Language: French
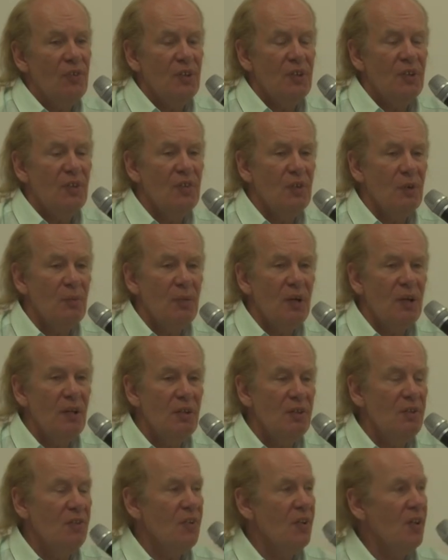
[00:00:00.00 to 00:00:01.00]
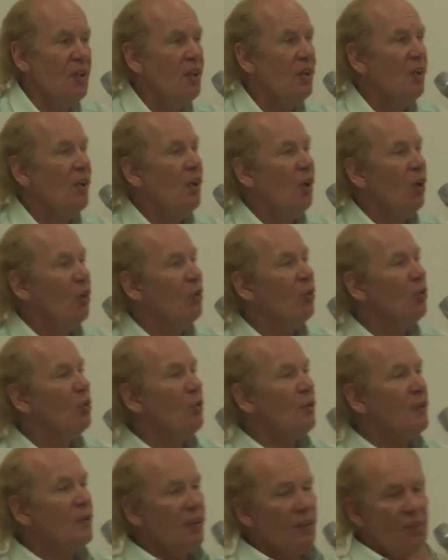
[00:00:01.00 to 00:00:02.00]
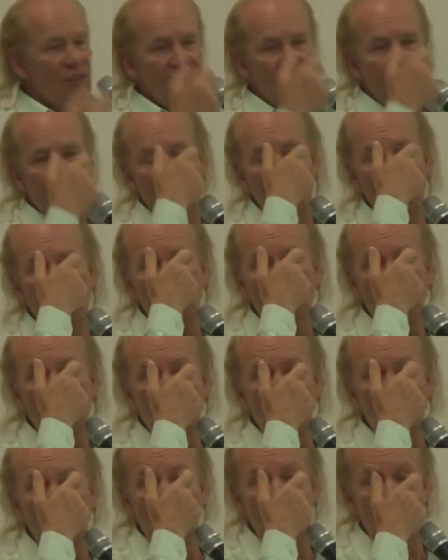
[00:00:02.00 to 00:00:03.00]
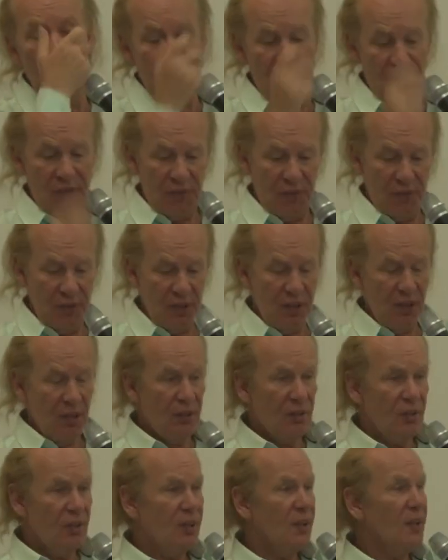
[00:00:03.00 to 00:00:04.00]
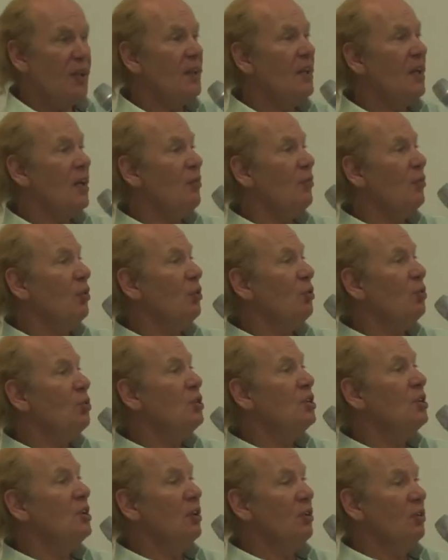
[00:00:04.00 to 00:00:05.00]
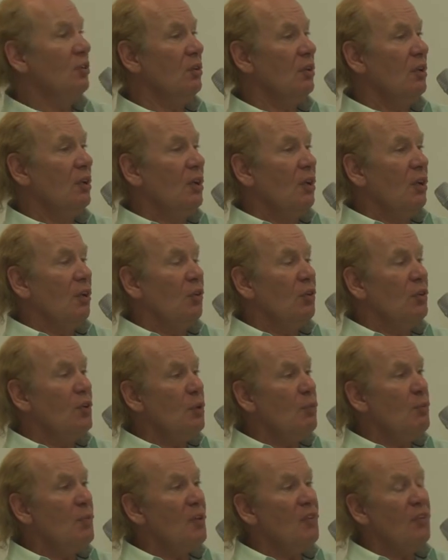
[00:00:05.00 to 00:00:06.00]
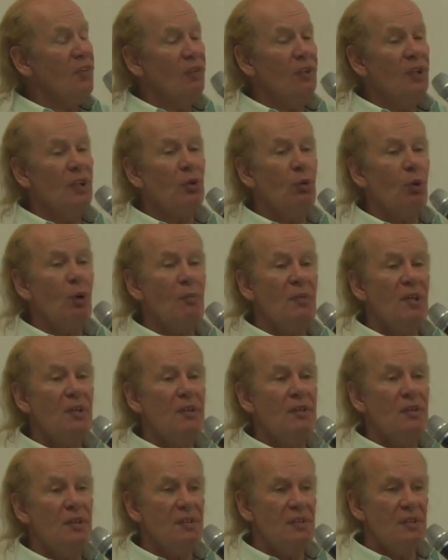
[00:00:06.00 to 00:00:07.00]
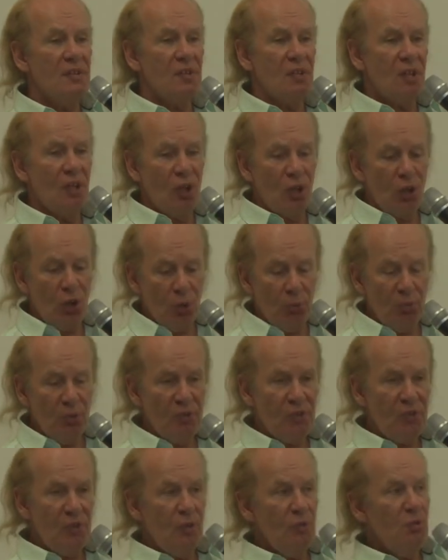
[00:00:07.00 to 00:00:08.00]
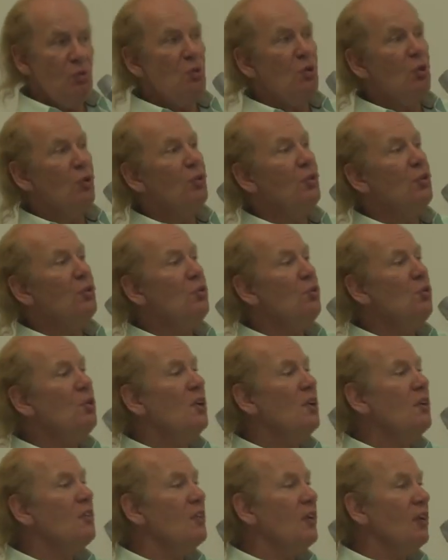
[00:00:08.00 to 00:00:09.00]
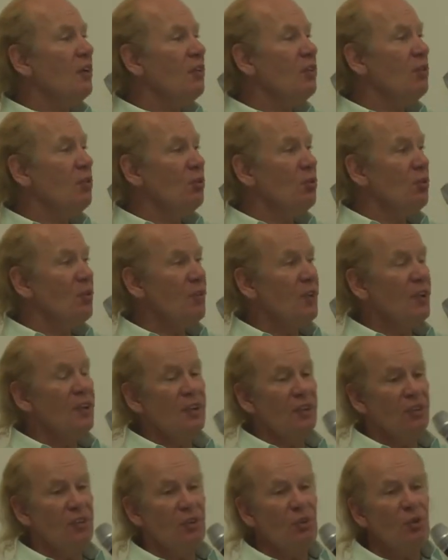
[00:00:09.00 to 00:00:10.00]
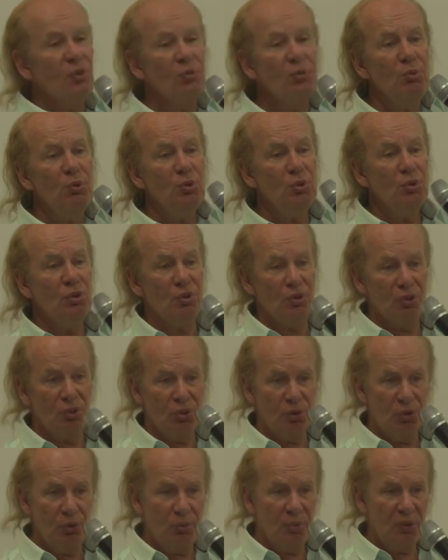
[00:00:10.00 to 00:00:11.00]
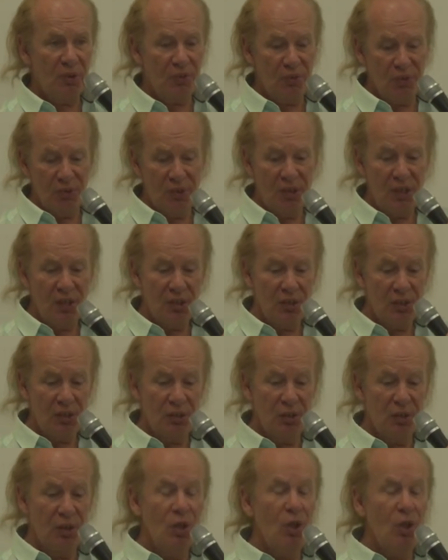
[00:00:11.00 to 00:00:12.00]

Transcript: c'était sympa il disait en Angleterre cette année on a trouvé six euh, cadavres de géants euh, dépassant les 3 mètres 10 Qu'en pensez-vous compte tenu de l'extraction de ces 15 tombeaux de, personnages